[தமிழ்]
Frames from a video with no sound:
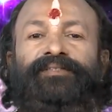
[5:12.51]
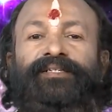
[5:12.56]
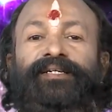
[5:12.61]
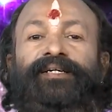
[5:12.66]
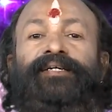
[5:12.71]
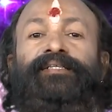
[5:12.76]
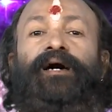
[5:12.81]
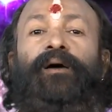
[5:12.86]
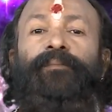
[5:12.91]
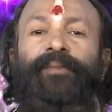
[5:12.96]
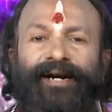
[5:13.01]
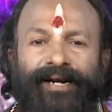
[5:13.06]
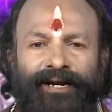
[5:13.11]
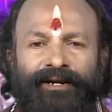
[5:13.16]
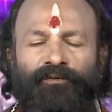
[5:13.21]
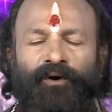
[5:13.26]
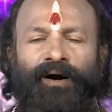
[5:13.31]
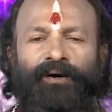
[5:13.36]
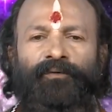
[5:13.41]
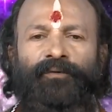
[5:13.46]
நீங்கள் தான்
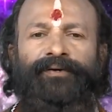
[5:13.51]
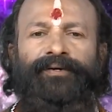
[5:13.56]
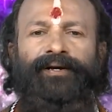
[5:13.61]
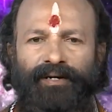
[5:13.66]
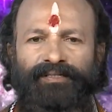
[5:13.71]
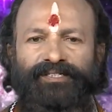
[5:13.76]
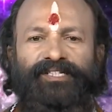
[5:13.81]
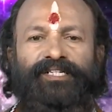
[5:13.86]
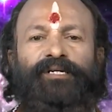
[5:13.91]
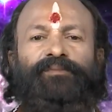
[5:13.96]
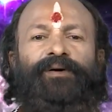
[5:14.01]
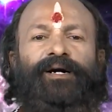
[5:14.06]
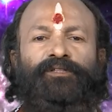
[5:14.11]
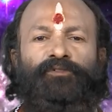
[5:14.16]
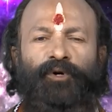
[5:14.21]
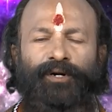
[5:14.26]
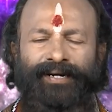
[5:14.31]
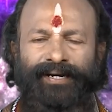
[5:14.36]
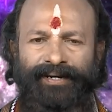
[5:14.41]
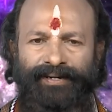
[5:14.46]
மெடல் வாங்குவீங்க சினிமா
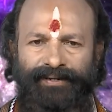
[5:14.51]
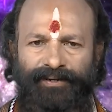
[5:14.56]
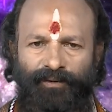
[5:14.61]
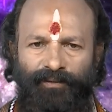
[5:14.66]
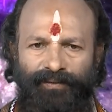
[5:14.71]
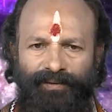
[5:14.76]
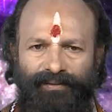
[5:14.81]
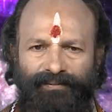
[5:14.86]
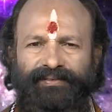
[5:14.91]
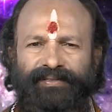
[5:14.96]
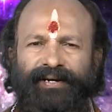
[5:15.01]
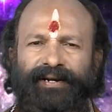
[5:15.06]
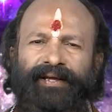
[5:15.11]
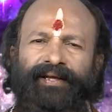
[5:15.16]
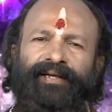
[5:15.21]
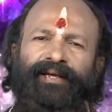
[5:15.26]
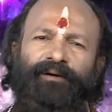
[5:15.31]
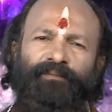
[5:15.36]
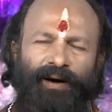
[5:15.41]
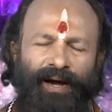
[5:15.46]
துறையில் இருக்கிறவங்க
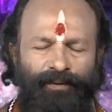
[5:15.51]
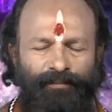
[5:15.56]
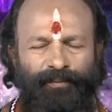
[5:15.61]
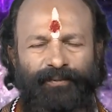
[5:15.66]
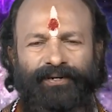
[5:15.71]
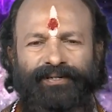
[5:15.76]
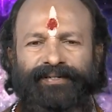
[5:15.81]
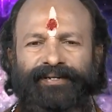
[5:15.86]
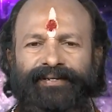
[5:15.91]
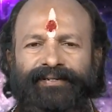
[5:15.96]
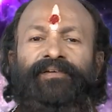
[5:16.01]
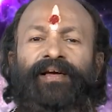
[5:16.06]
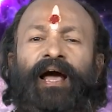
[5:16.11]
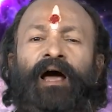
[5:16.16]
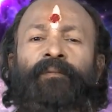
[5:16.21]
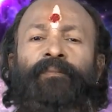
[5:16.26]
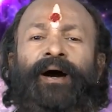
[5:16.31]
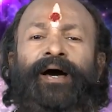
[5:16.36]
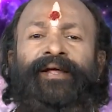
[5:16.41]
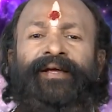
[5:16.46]
நிறைய வாய்ப்புகள் கிடைக்கும்
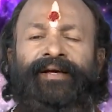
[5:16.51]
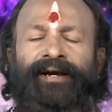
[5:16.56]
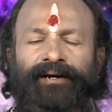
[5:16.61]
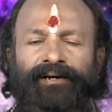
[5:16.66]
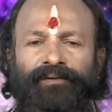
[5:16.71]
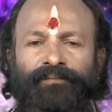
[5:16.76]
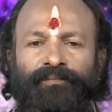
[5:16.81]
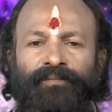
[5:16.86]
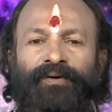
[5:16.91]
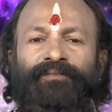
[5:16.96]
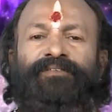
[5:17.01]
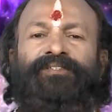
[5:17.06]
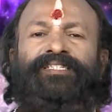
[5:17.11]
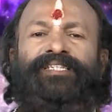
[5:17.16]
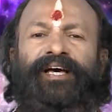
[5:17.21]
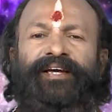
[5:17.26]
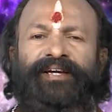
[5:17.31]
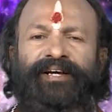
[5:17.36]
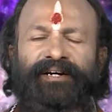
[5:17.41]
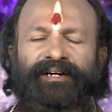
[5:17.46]
வியாபாரிகள்
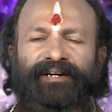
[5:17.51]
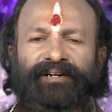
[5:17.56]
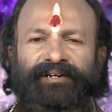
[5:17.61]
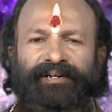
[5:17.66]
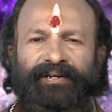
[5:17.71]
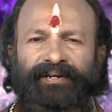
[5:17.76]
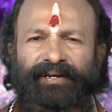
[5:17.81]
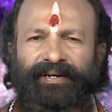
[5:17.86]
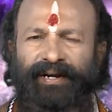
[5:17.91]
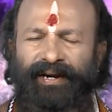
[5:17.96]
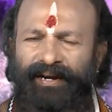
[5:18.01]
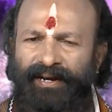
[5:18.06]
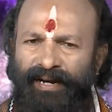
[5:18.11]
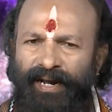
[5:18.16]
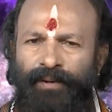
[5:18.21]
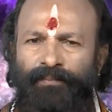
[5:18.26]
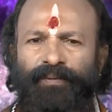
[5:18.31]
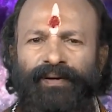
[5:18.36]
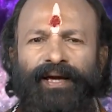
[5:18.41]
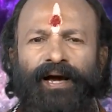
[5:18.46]
விவசாயிகள்
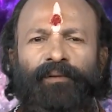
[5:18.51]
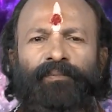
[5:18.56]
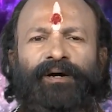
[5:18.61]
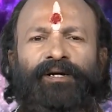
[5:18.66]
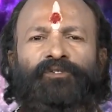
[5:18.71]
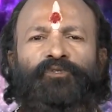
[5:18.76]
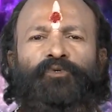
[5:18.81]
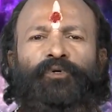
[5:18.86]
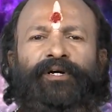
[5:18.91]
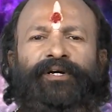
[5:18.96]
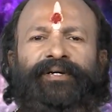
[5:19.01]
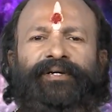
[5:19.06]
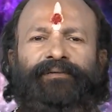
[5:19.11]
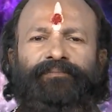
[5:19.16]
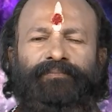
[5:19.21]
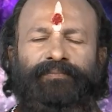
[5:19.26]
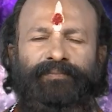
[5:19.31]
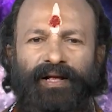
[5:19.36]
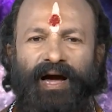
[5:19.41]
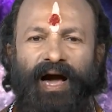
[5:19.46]
எல்லாம் இப்போ வியாபாரம்
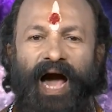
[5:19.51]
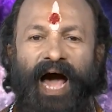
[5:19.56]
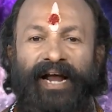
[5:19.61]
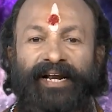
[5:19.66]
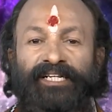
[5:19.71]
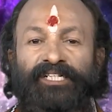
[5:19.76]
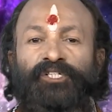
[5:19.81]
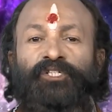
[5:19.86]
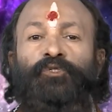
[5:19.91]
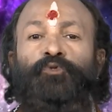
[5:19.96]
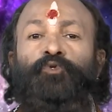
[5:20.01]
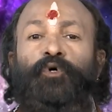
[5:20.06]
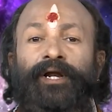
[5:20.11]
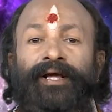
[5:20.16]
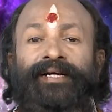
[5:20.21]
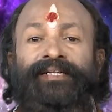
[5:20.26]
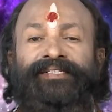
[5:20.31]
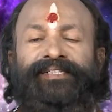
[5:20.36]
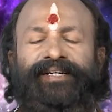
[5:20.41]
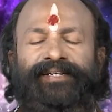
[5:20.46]
சொழிக்கும் அரசு
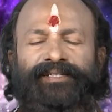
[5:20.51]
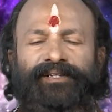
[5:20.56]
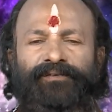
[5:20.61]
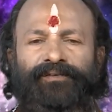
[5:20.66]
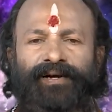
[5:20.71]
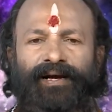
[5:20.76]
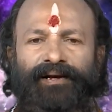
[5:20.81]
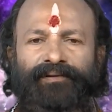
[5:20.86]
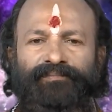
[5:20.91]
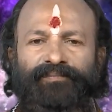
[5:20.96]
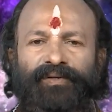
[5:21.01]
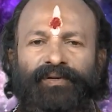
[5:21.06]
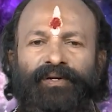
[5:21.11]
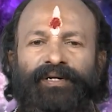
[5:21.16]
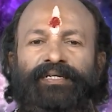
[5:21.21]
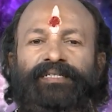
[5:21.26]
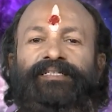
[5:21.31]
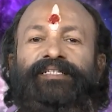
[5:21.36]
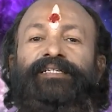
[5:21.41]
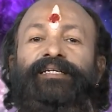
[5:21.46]
துறையை சேர்ந்தவங்க
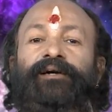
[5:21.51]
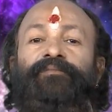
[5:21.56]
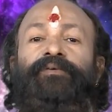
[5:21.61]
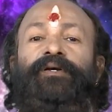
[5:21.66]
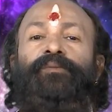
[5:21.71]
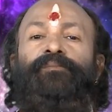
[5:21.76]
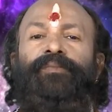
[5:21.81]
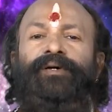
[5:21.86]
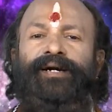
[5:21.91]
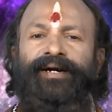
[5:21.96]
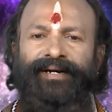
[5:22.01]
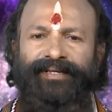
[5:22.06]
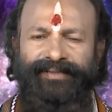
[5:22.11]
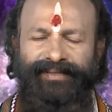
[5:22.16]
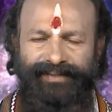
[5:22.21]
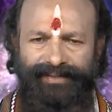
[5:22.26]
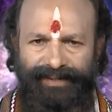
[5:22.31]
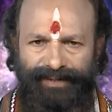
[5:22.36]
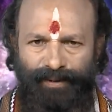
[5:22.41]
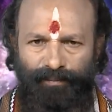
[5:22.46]
நீங்கள் விரும்பின
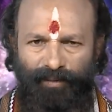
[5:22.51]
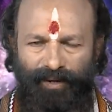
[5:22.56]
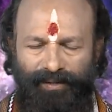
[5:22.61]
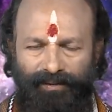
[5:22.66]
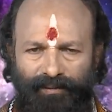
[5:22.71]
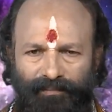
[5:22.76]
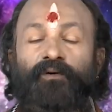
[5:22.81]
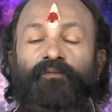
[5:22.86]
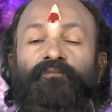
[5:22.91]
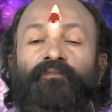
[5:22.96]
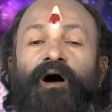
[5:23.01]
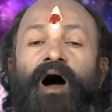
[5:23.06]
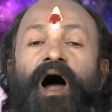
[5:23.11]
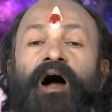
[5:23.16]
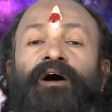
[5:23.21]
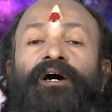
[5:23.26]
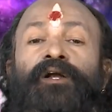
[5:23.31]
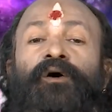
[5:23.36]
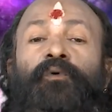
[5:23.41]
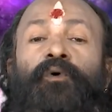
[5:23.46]
இடத்துக்கு இட மாட்டோம்
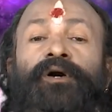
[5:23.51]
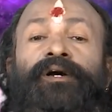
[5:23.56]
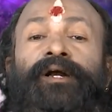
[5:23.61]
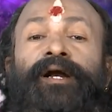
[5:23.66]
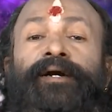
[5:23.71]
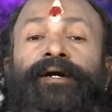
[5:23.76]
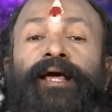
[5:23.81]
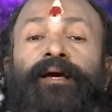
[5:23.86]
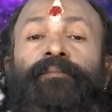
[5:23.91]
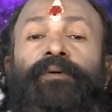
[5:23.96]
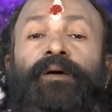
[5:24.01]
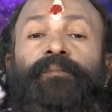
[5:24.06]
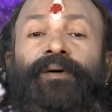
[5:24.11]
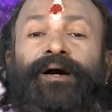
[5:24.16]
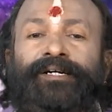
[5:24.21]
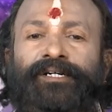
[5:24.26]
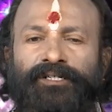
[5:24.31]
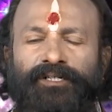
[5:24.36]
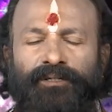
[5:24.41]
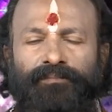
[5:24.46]
வாகனம் ஓட்டுற டைமில்
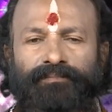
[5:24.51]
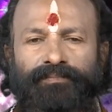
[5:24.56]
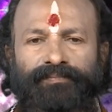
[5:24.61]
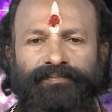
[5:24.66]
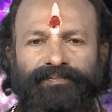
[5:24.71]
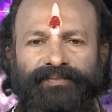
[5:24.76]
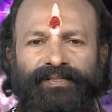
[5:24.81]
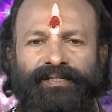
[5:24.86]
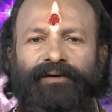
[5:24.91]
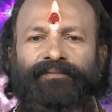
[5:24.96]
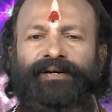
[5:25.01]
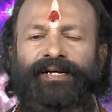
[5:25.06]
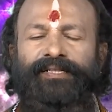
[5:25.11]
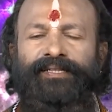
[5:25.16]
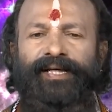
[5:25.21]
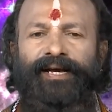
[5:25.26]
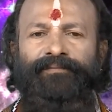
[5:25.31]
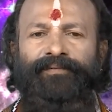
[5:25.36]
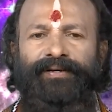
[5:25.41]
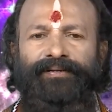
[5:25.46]
மட்டும்
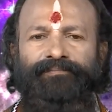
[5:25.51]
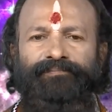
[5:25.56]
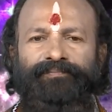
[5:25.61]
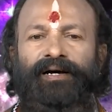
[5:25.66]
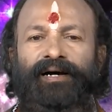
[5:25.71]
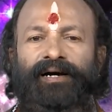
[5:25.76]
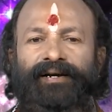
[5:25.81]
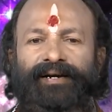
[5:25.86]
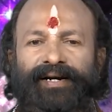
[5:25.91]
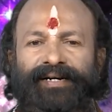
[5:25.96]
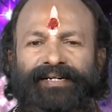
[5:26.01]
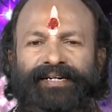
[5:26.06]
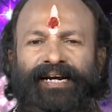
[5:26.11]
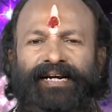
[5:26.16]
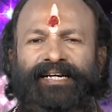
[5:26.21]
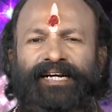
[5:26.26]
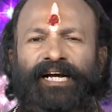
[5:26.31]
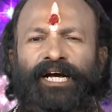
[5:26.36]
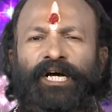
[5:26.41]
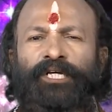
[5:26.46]
கவனம் தேவை
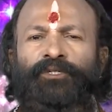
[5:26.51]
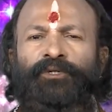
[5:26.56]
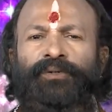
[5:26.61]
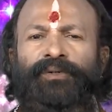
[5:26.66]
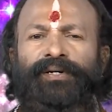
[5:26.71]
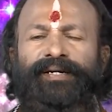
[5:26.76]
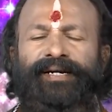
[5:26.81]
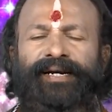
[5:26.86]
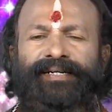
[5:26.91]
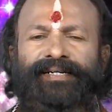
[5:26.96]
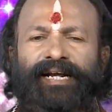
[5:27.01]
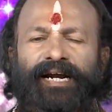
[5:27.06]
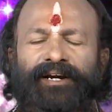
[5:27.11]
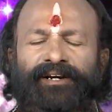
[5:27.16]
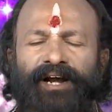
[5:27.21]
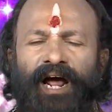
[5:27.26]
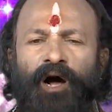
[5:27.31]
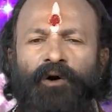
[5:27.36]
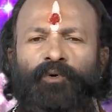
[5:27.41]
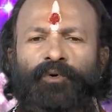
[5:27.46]
ரெண்டில் கேது எட்டில்
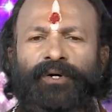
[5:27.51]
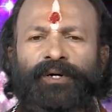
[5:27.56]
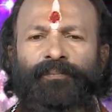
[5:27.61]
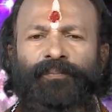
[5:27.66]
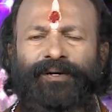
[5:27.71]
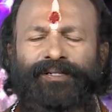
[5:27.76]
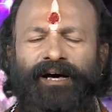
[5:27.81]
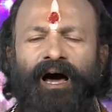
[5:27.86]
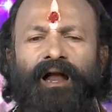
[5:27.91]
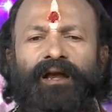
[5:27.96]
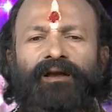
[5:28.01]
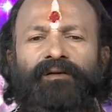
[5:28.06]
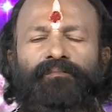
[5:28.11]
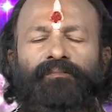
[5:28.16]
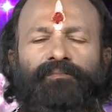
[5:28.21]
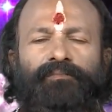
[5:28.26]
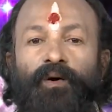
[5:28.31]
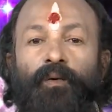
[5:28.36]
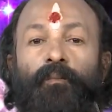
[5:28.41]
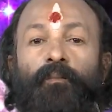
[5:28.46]
ராகு இருப்பதால்
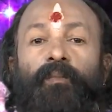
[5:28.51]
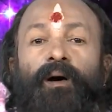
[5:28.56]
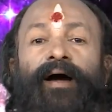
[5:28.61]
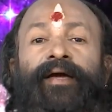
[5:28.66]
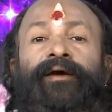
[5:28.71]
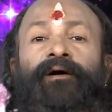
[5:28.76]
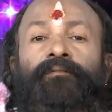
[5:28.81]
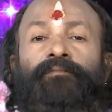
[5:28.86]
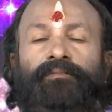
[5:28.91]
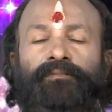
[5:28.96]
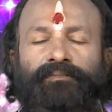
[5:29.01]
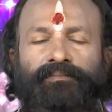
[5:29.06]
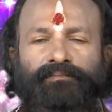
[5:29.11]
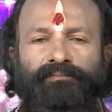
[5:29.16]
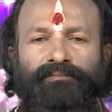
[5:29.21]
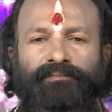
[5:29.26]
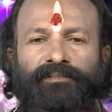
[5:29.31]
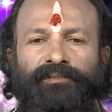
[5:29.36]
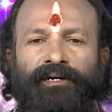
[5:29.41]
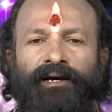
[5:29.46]
பயம்
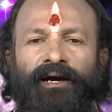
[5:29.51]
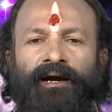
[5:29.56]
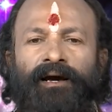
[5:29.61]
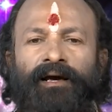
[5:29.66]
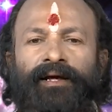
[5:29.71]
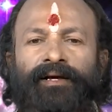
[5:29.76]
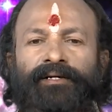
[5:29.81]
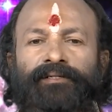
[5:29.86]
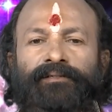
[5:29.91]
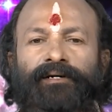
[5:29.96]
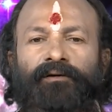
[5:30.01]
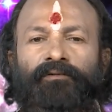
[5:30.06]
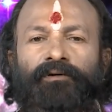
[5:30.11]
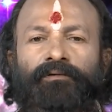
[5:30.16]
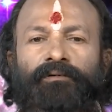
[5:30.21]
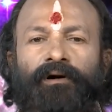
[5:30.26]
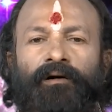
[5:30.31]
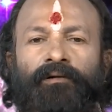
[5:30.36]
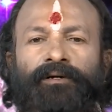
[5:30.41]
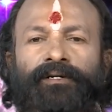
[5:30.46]
நேராக எதுக்கு
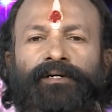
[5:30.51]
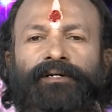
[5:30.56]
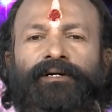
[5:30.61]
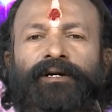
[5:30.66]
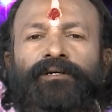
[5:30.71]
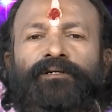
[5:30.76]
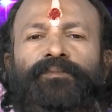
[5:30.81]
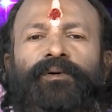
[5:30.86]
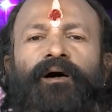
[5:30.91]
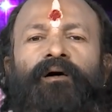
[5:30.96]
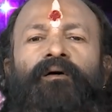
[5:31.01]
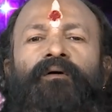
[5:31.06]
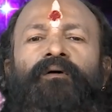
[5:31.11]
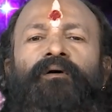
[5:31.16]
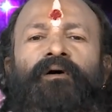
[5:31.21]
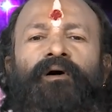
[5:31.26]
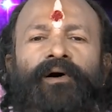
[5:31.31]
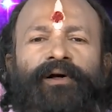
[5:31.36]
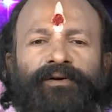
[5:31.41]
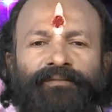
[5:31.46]
வருவோம் இடுக்கிறது
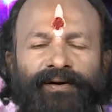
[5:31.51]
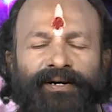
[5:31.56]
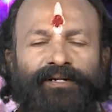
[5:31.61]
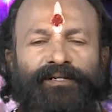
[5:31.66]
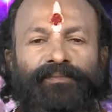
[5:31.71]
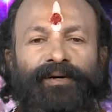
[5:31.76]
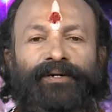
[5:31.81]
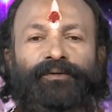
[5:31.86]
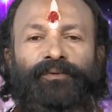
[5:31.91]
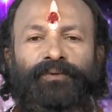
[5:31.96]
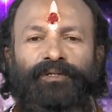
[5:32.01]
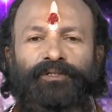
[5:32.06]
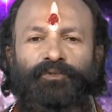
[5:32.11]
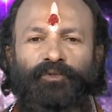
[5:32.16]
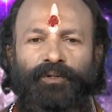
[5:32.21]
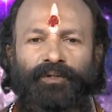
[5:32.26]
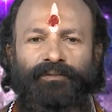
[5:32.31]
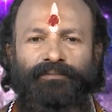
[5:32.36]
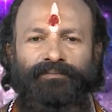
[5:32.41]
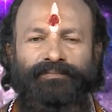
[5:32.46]
மாதிரி வர்றது மாதிரி
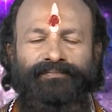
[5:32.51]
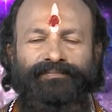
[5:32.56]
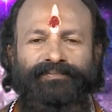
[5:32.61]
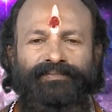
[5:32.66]
உங்களுக்கு தோணும்